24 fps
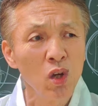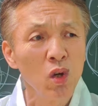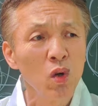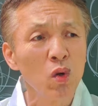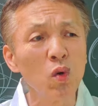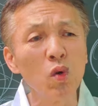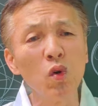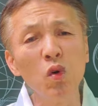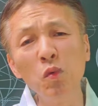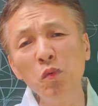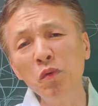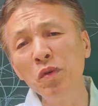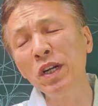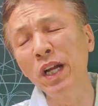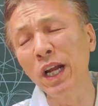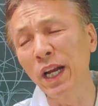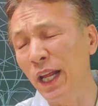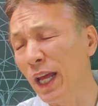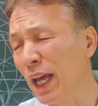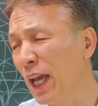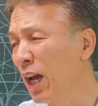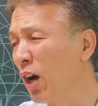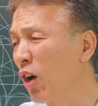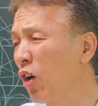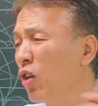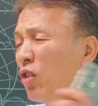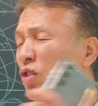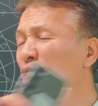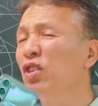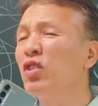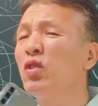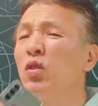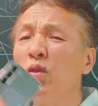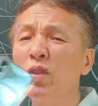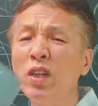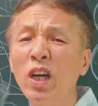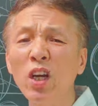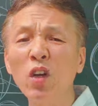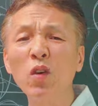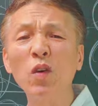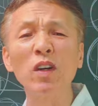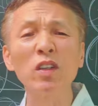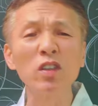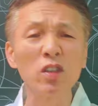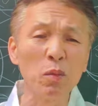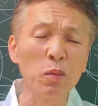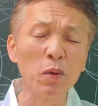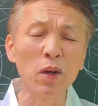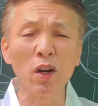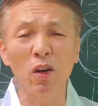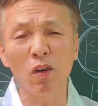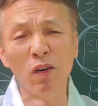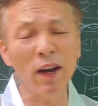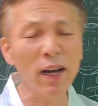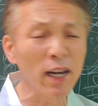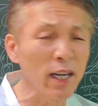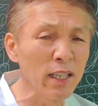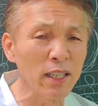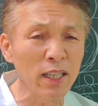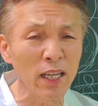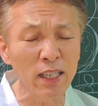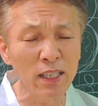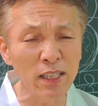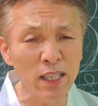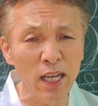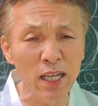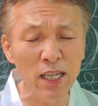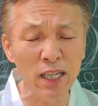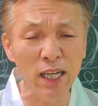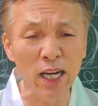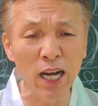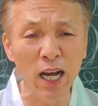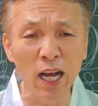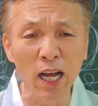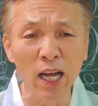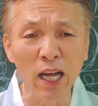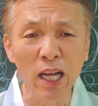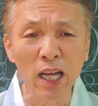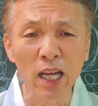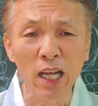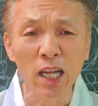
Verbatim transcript: 5분 안에 어느 조상이 와서 뭐라고 하게 돼 있다니까.